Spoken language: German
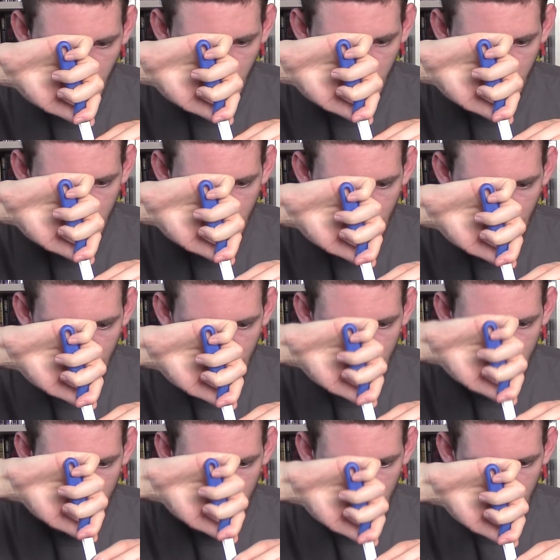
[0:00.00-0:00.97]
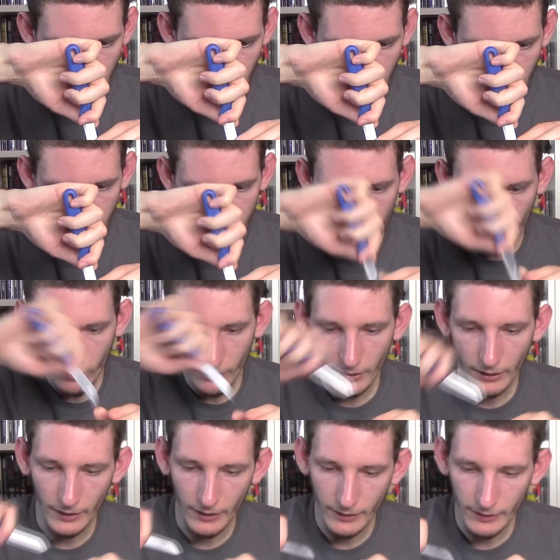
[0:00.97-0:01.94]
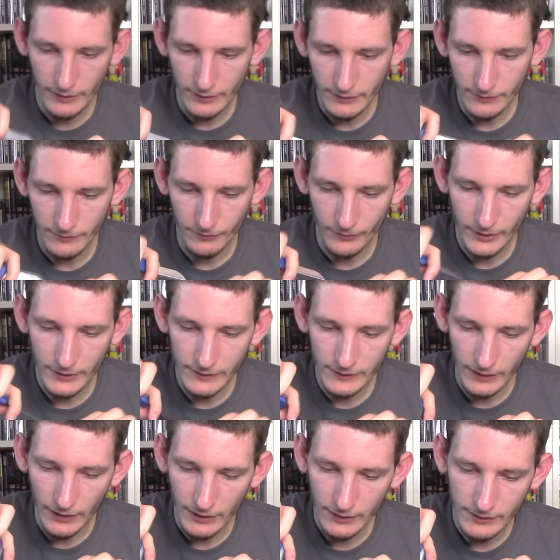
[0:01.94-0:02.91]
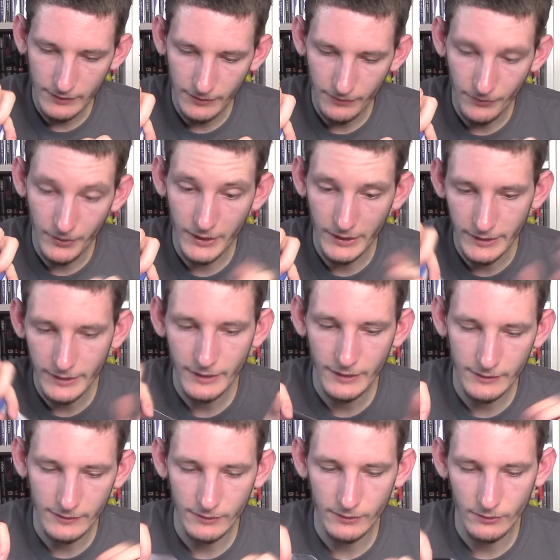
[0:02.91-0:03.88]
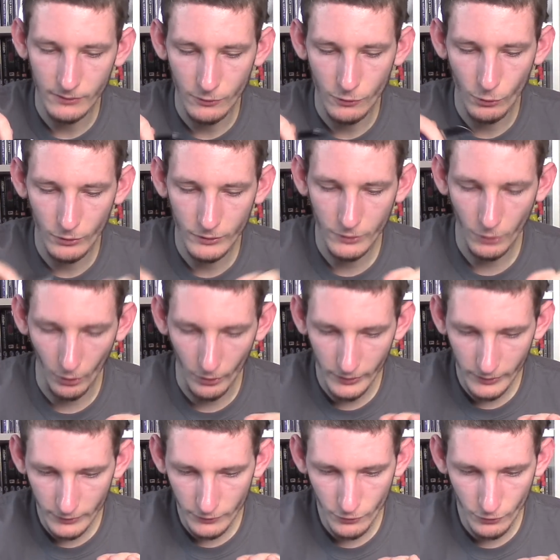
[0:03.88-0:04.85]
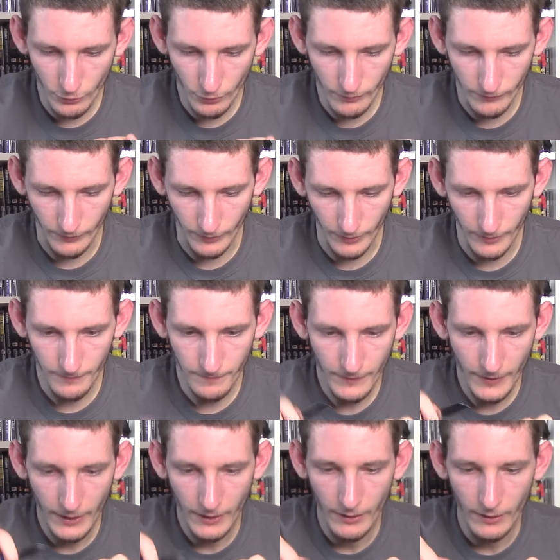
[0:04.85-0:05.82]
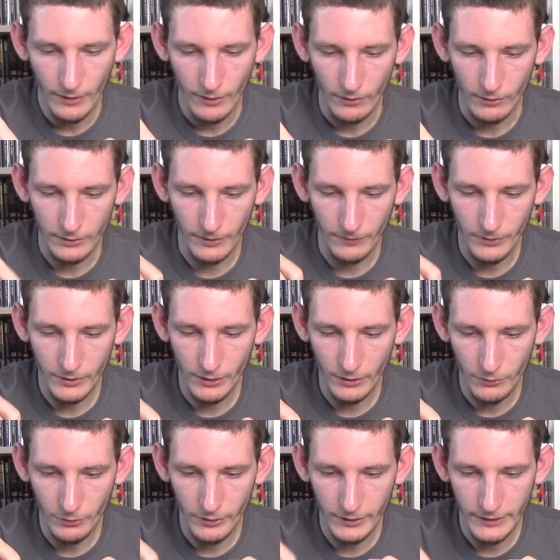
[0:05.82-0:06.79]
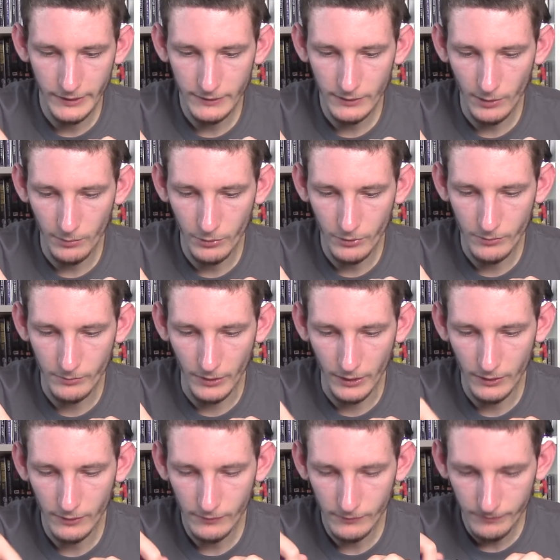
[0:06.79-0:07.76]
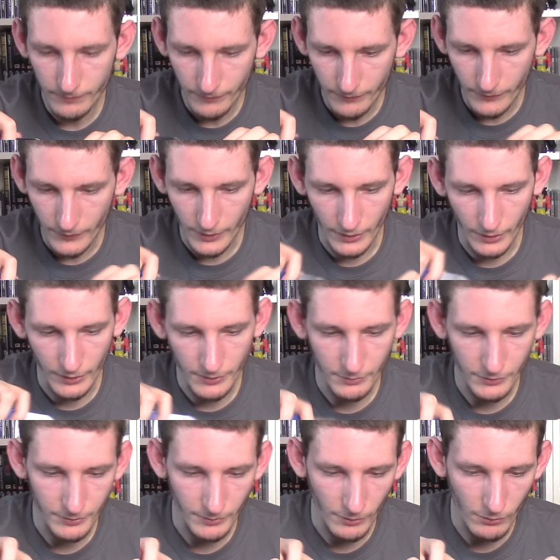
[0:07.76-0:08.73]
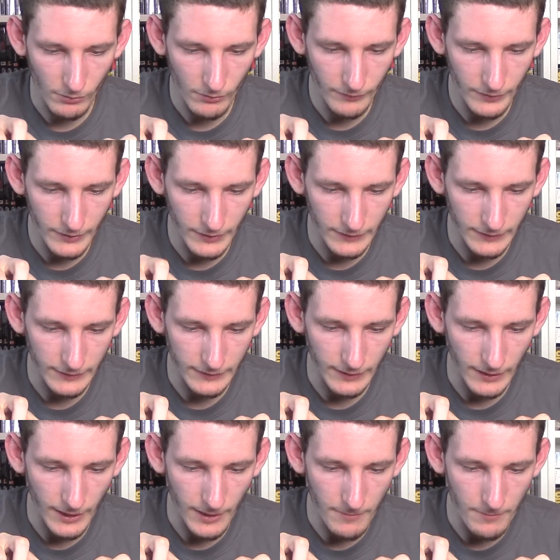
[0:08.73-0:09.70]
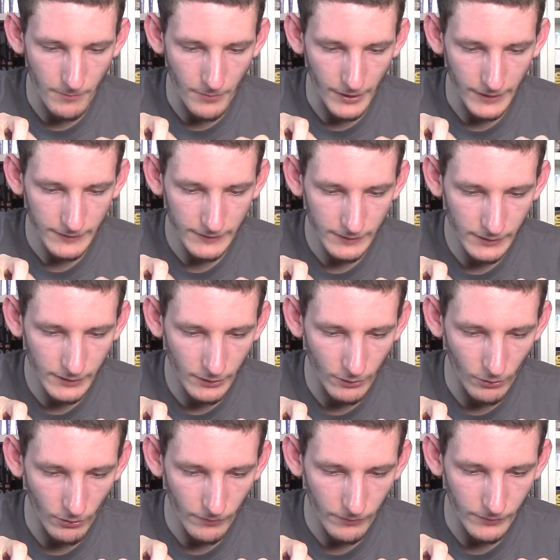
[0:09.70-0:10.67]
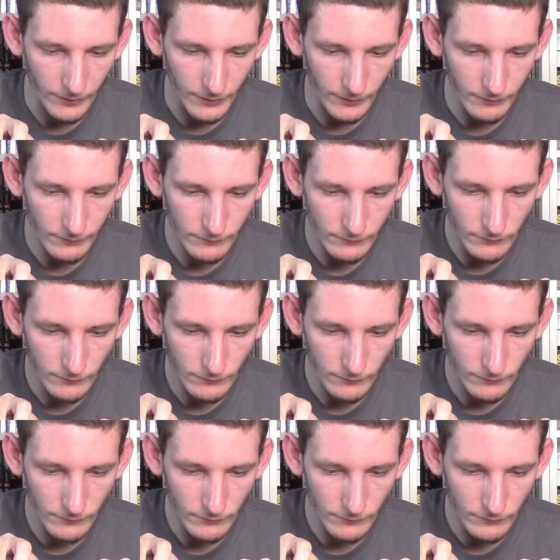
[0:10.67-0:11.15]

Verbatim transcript: mache, da das doch ein, wie gesagt, finde ich jetzt schon teures Stück war. Und da will ich natürlich nichts kaputt machen. Ja, ich muss mal gucken, wie ich das jetzt am besten hier öffne.